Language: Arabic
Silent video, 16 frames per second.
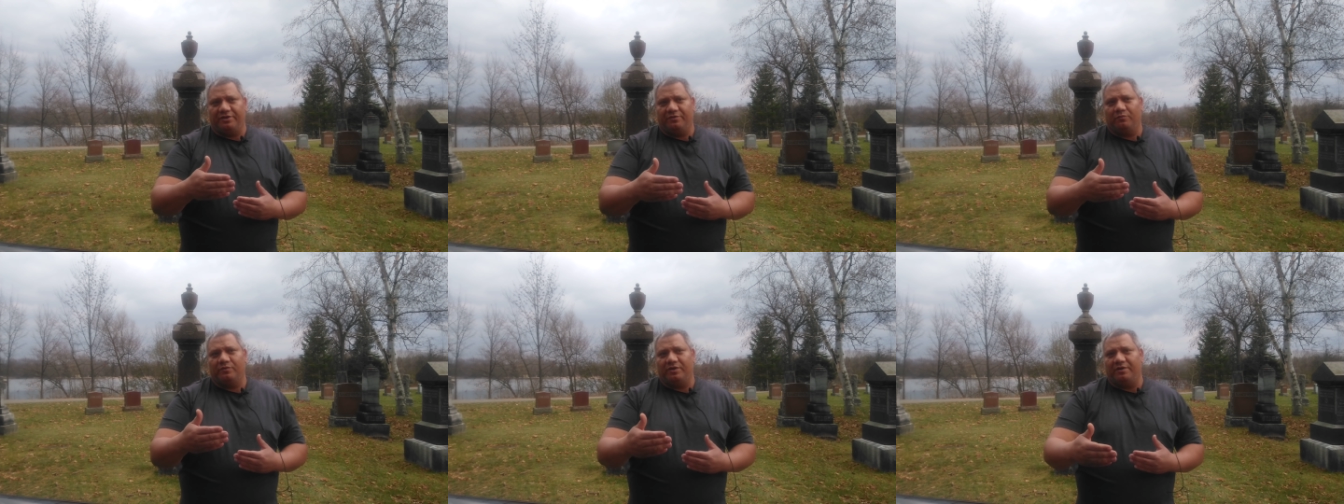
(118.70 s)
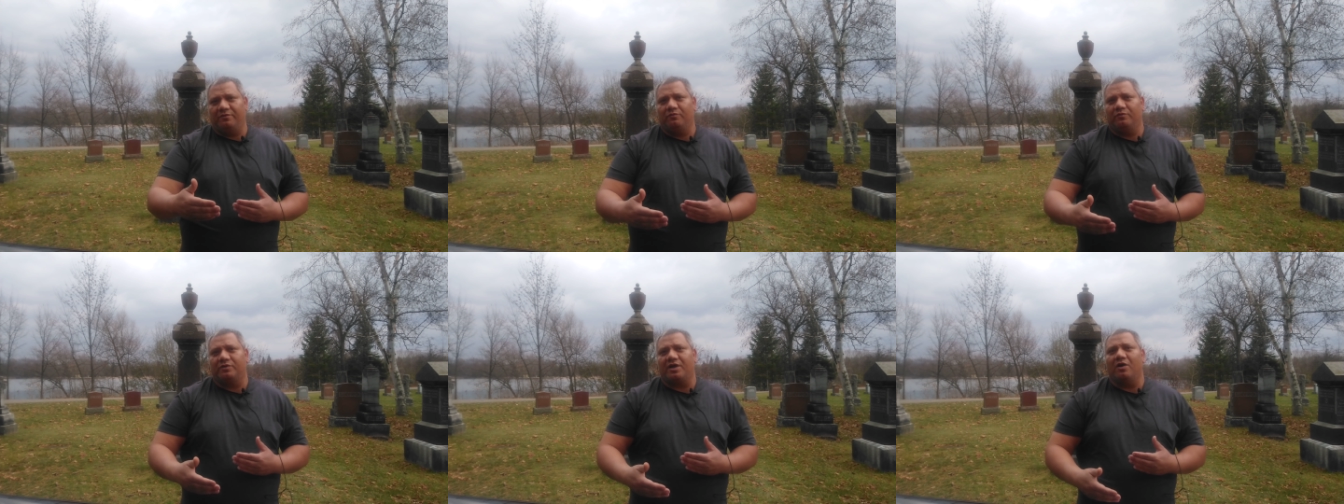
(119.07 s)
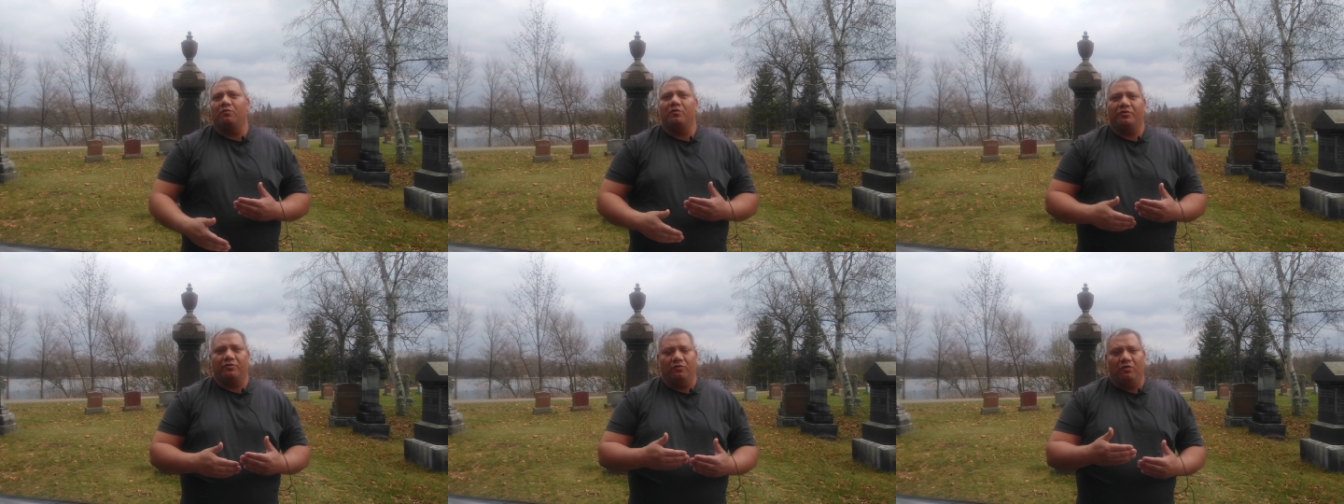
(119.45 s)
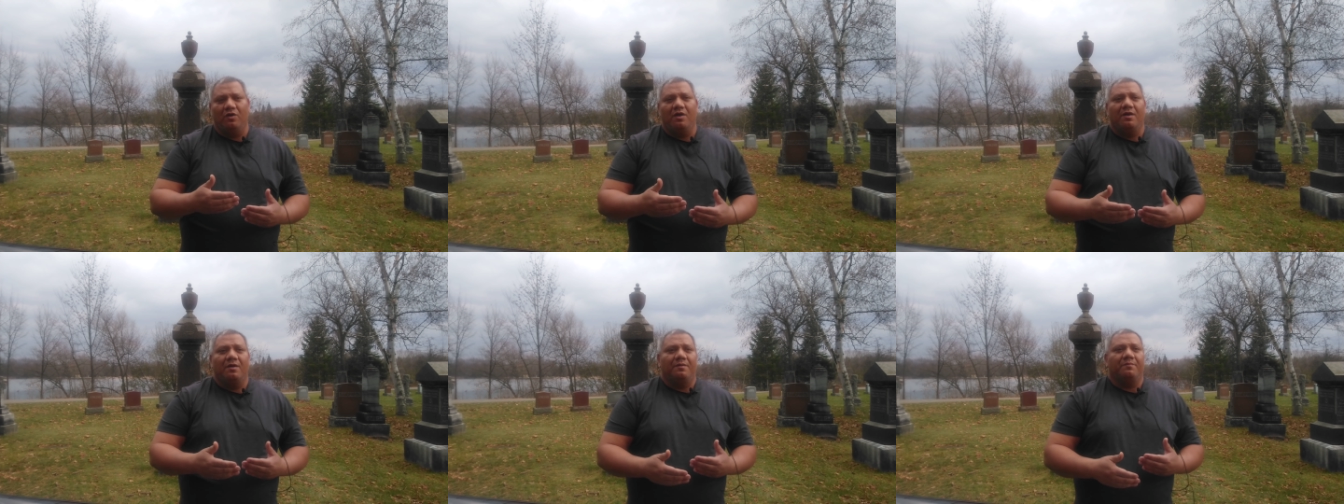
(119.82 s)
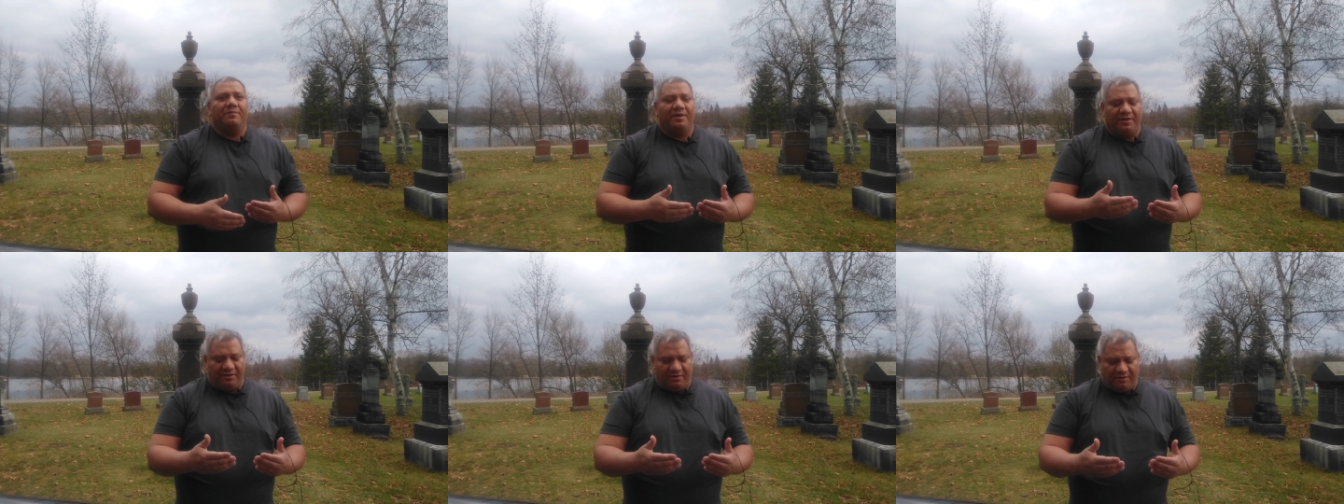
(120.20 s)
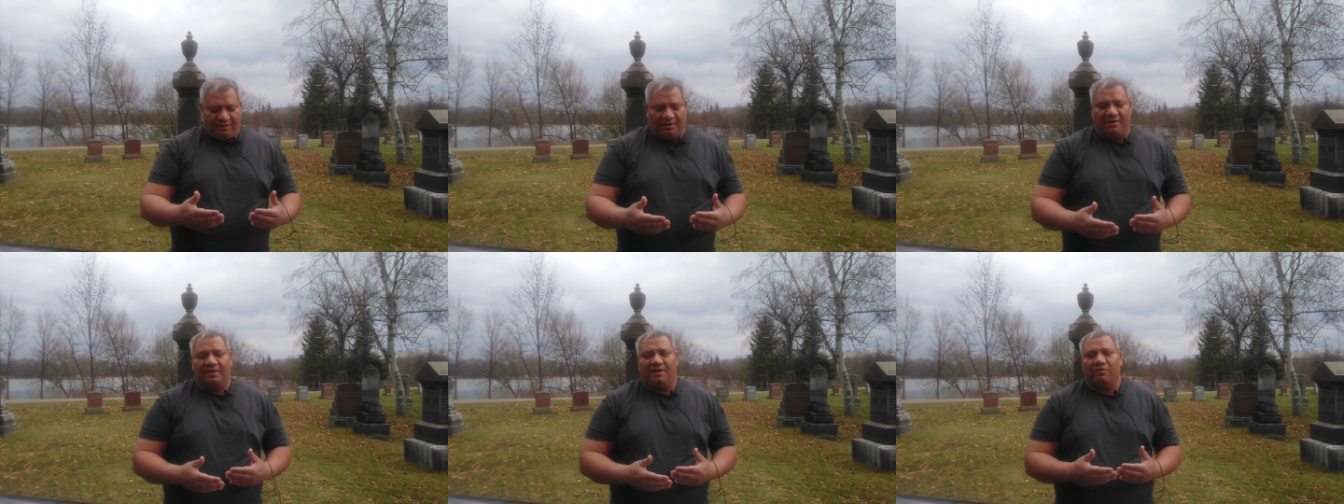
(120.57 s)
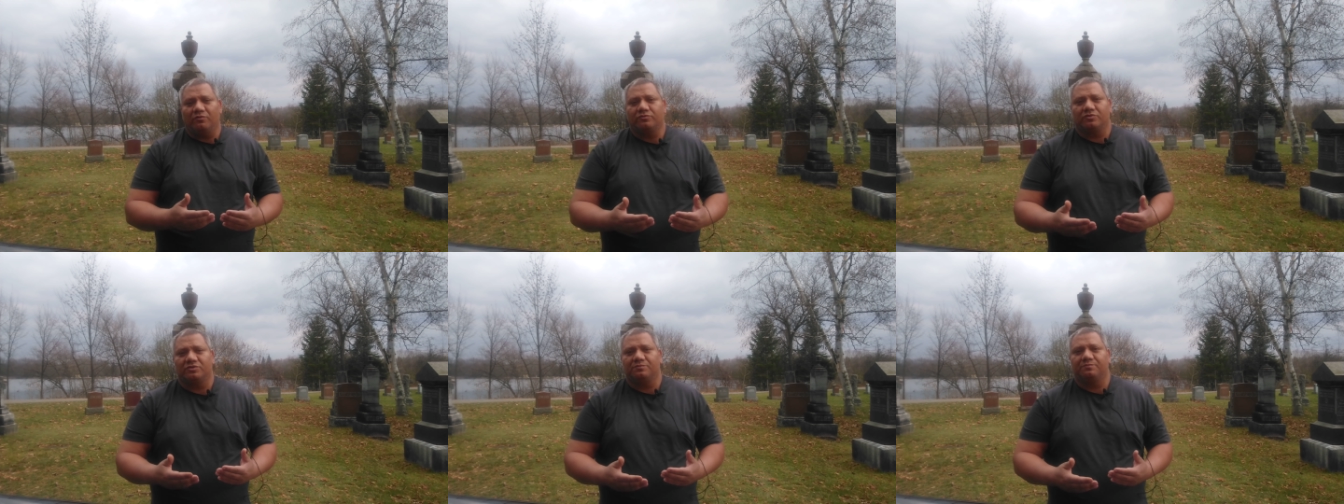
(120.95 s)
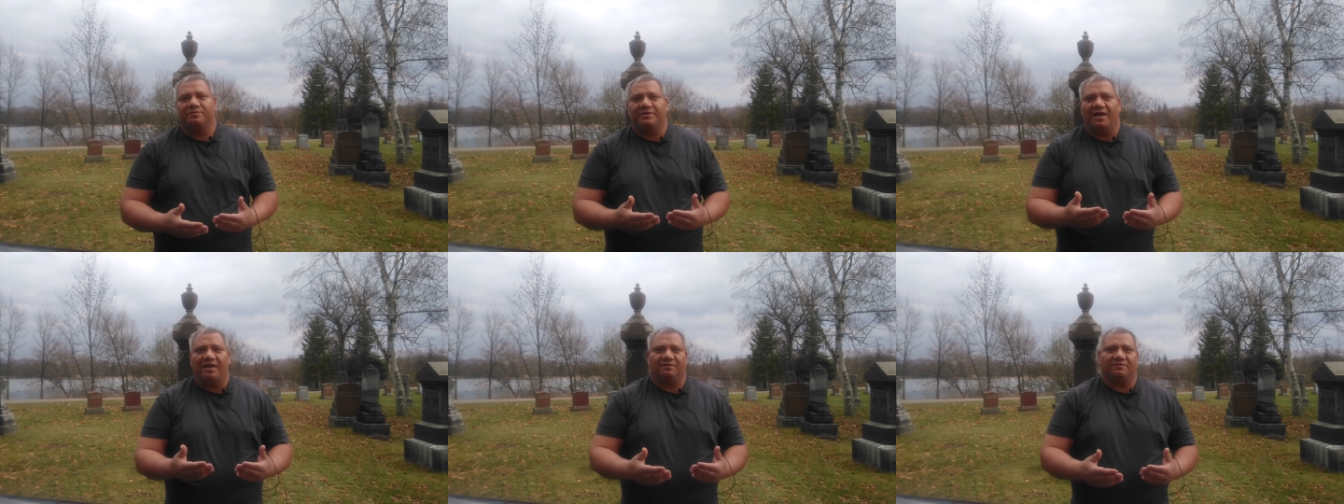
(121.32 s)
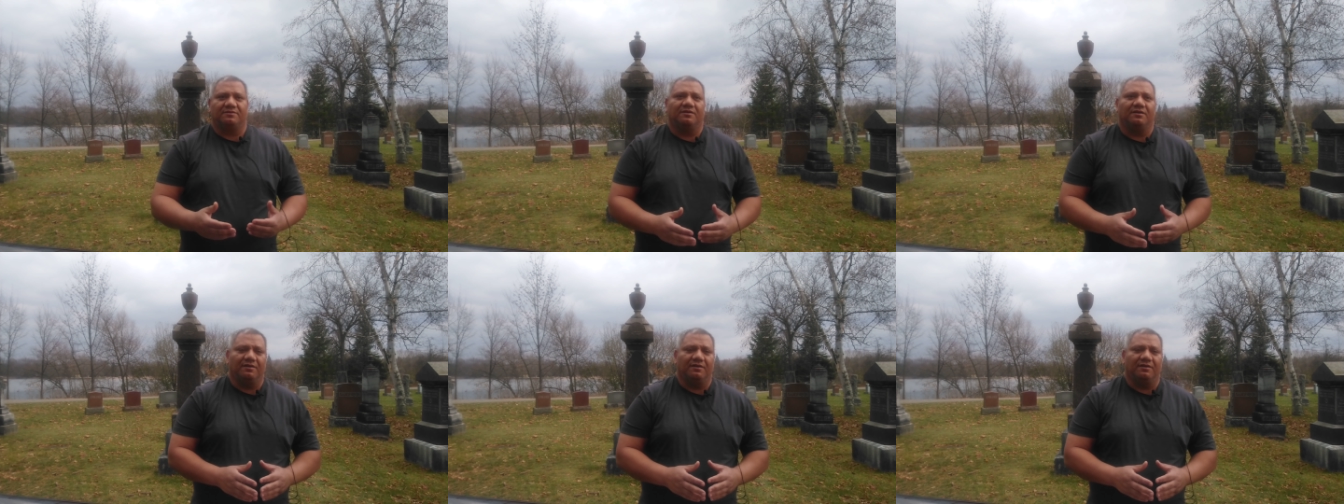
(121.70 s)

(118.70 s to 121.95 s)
ويكونه من الاسس بتاعه